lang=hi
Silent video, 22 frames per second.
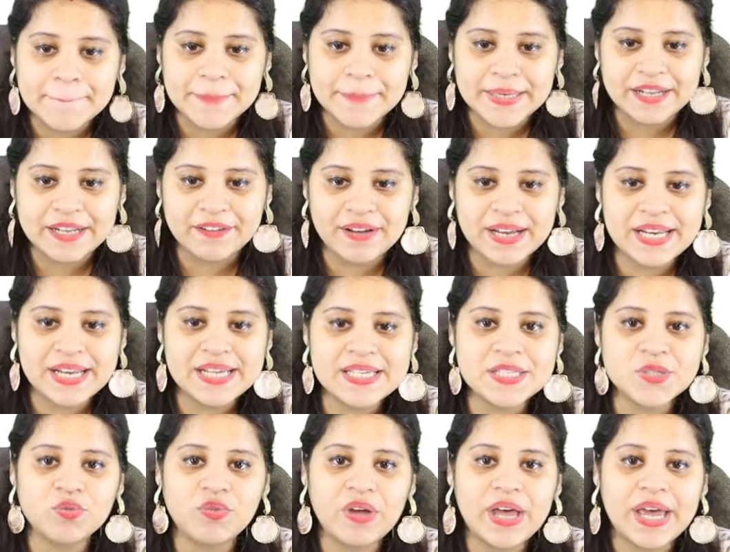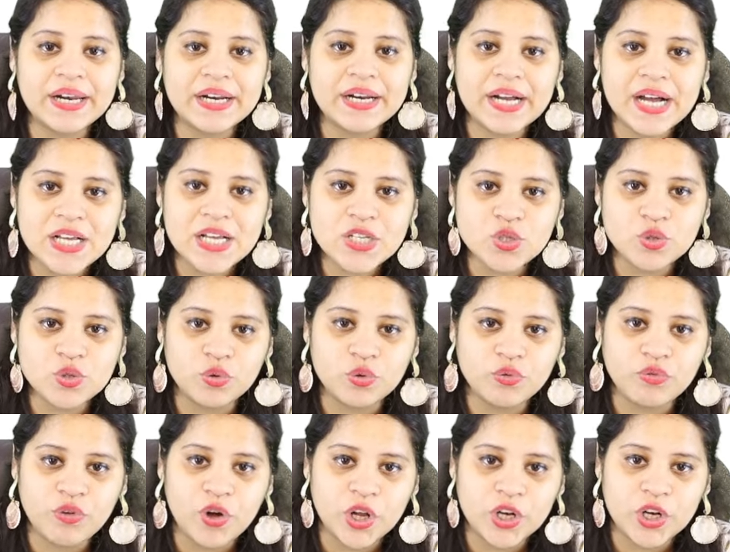बड़े वाले स्क्वायर का
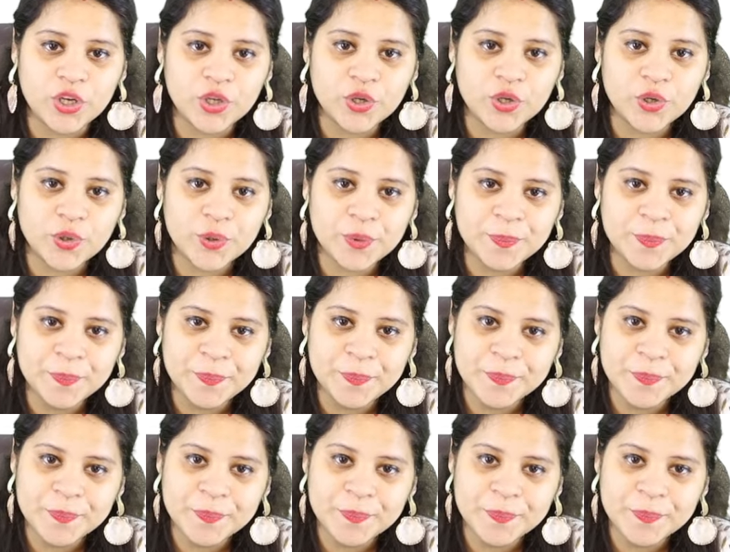सो वॉल्यूम